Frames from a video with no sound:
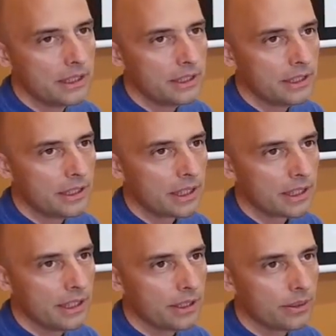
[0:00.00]
чит
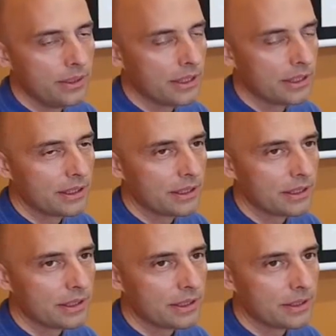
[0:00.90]
ракет, нет,
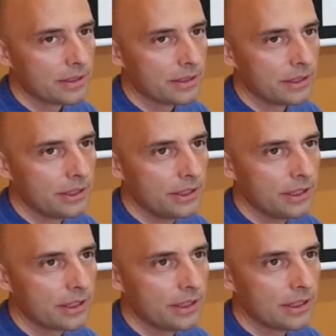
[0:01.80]
а,
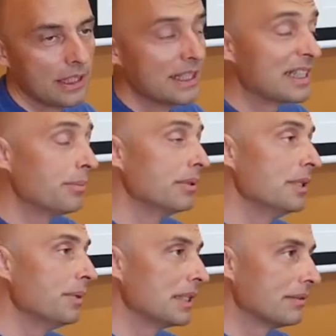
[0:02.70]
чеки, забыл
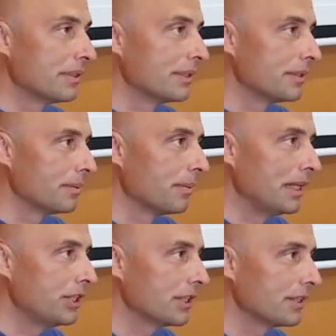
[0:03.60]
имя этого
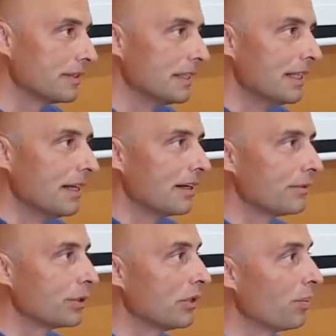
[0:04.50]
мальчика.
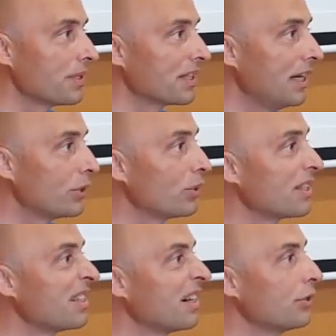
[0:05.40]
Вот, его послали
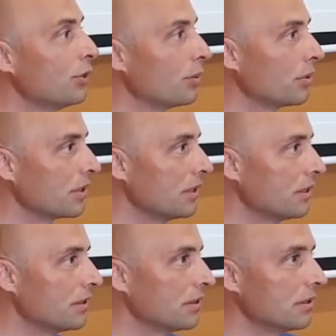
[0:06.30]
туда за огнем. Он
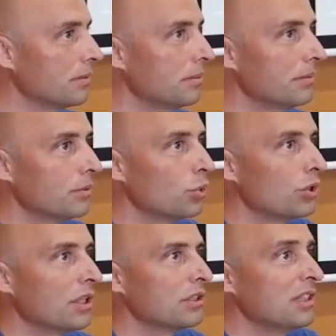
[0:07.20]
говорит, «Э,
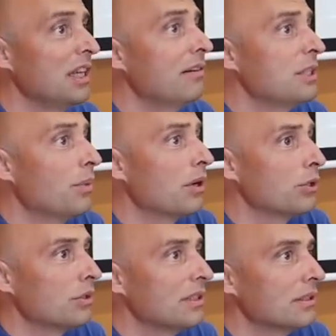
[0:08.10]
нужен огонь. Где я возьму
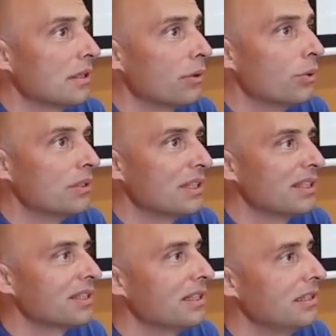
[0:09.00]
огнем? Огонь, Ты,
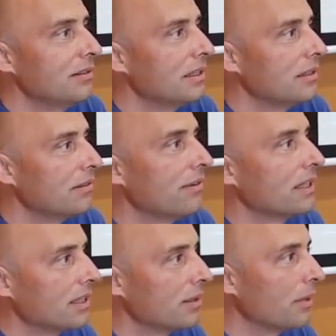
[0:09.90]
ты сходи, говорит, в
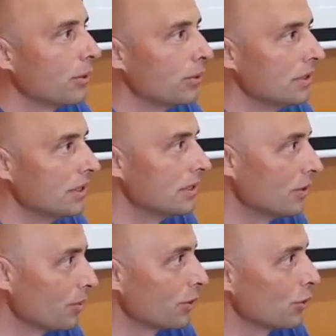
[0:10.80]
ад там огонь есть. И
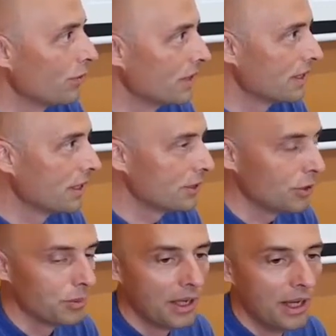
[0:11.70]
он пошел в ад за огнем.